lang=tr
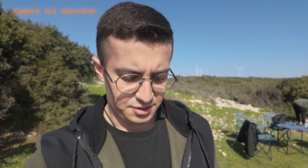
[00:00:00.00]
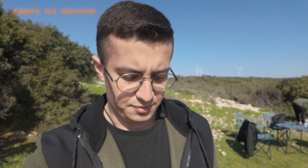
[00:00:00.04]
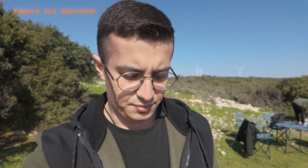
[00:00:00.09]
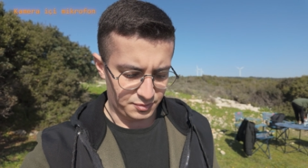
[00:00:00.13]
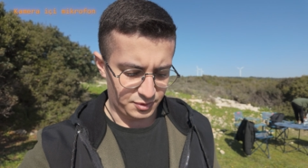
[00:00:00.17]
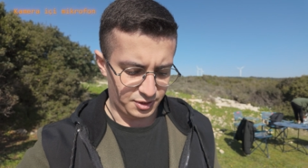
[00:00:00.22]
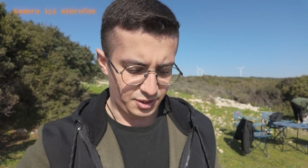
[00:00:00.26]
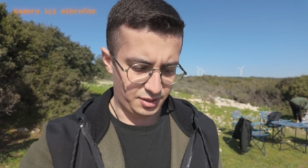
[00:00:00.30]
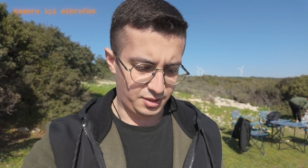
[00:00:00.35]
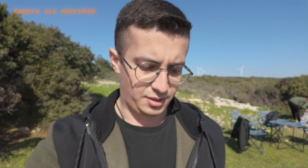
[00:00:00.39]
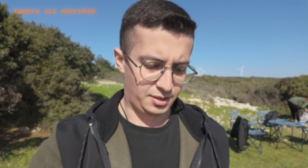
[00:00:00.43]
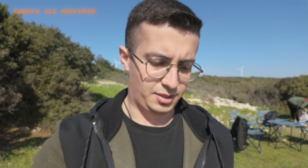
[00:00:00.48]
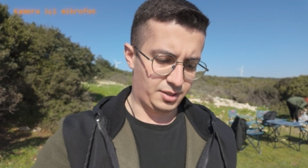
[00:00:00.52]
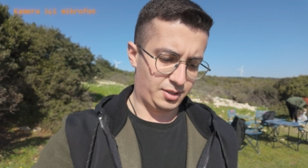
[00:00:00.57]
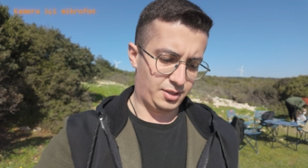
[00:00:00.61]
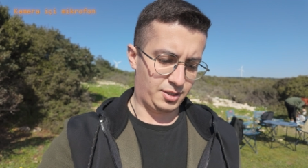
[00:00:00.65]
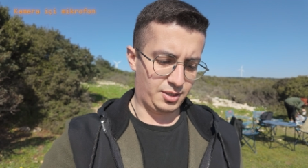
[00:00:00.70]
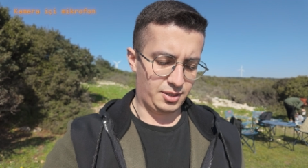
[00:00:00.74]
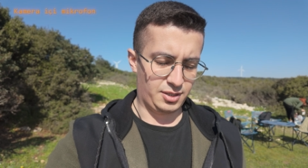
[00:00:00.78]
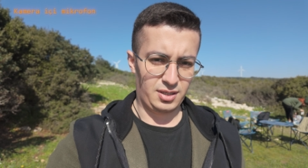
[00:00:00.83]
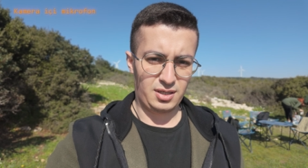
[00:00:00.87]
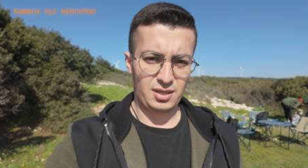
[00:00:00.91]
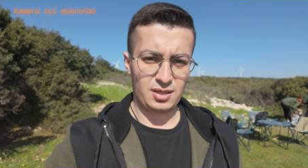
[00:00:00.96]
Şimdi
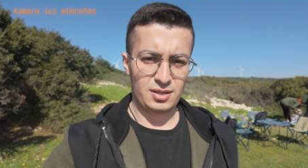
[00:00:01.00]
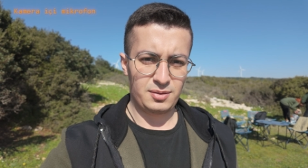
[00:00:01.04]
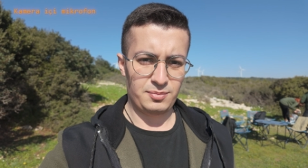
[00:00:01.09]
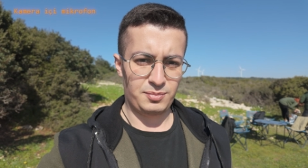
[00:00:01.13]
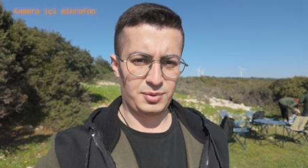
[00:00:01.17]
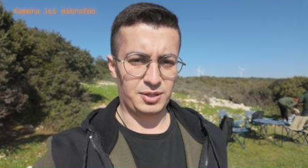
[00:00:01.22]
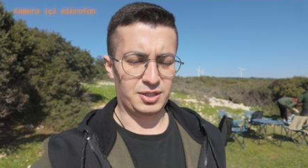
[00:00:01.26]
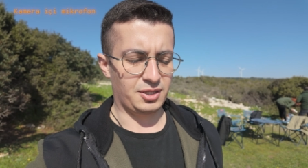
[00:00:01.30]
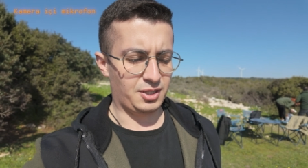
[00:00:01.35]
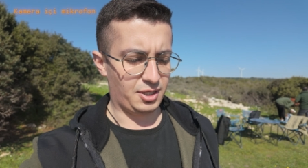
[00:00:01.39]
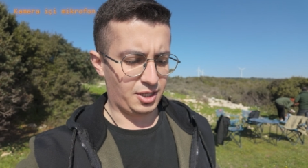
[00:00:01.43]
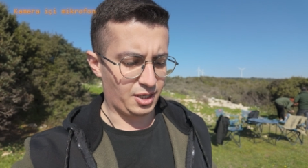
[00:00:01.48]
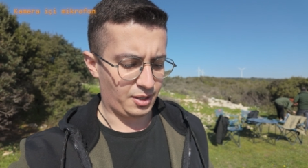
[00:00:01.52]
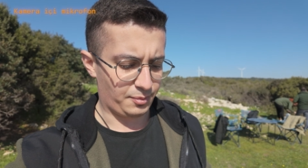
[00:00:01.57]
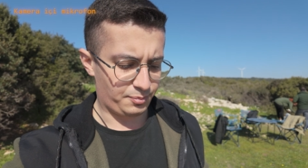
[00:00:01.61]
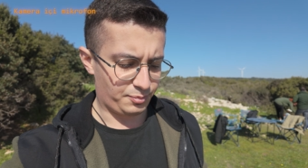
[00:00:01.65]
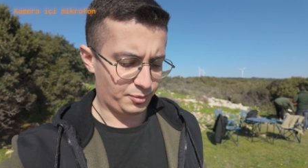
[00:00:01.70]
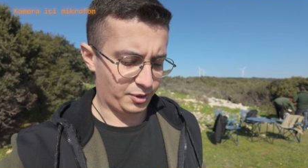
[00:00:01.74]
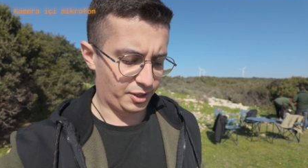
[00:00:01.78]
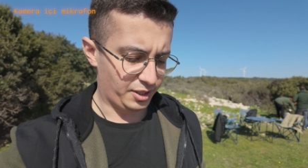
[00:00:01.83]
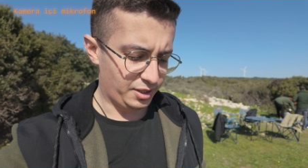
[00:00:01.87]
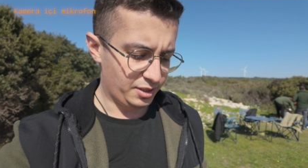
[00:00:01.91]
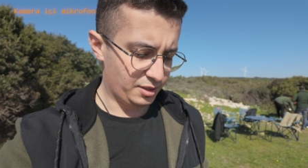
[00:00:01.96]
e, pikniği
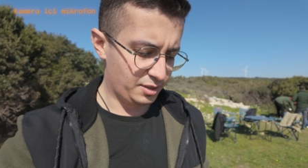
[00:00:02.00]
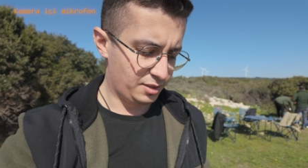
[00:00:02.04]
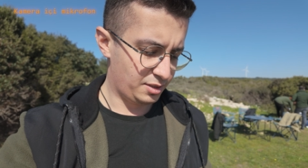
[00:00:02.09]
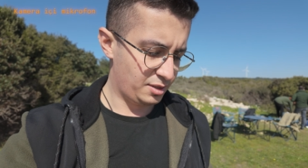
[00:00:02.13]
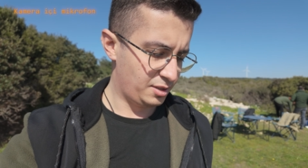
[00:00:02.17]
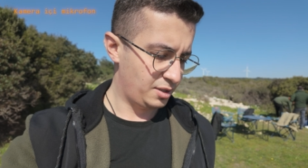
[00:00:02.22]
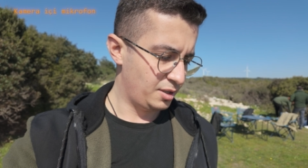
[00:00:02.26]
yapmaya